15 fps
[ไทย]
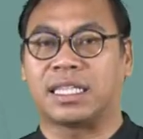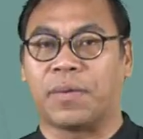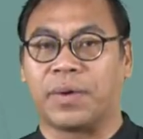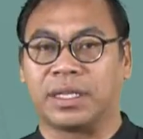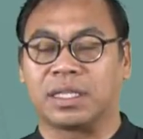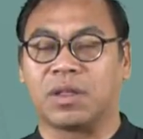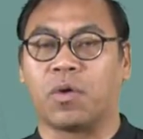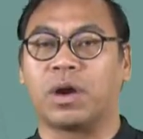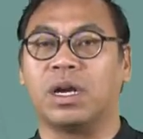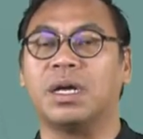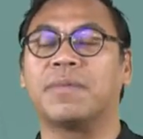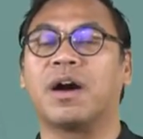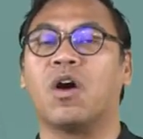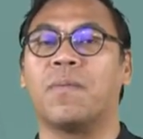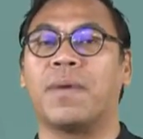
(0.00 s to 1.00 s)
ตะวันตก
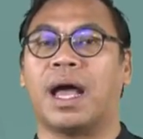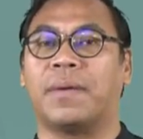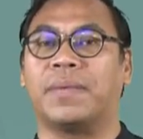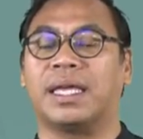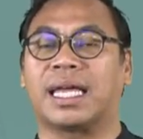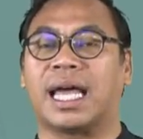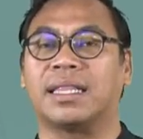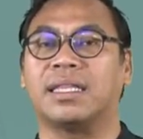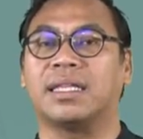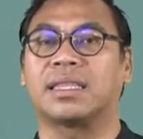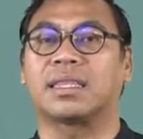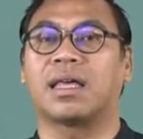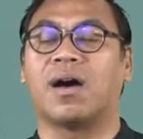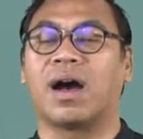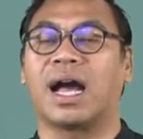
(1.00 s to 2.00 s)
เริ่มเข้ามามีการติด
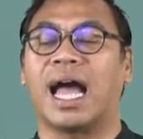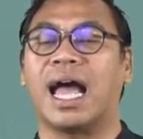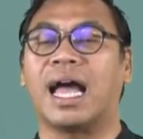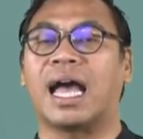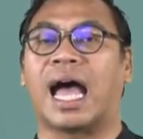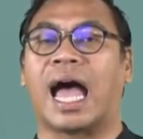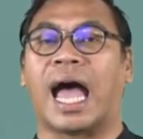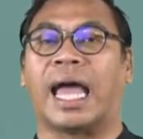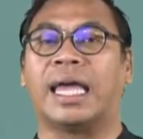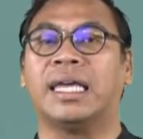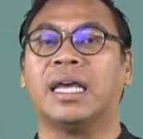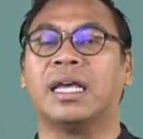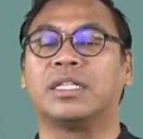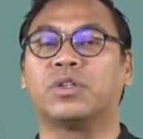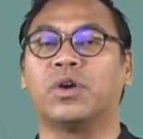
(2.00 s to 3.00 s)
ต่อค้าขาย
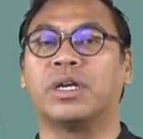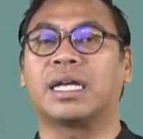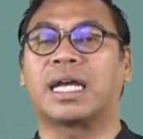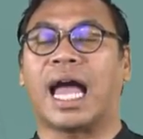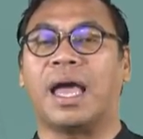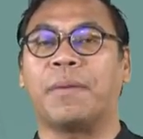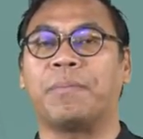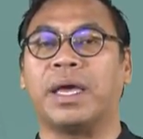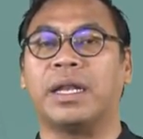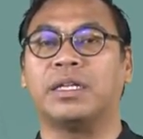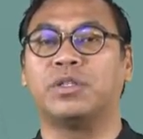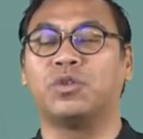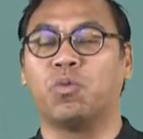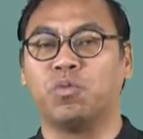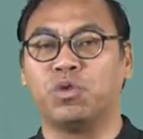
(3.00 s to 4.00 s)
จนกลายเป็น
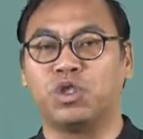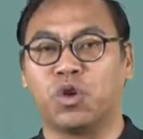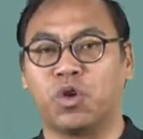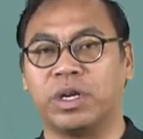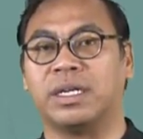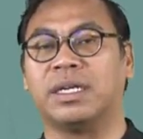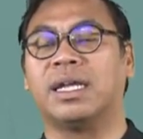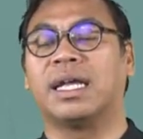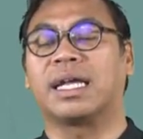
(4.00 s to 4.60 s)
ชุมชน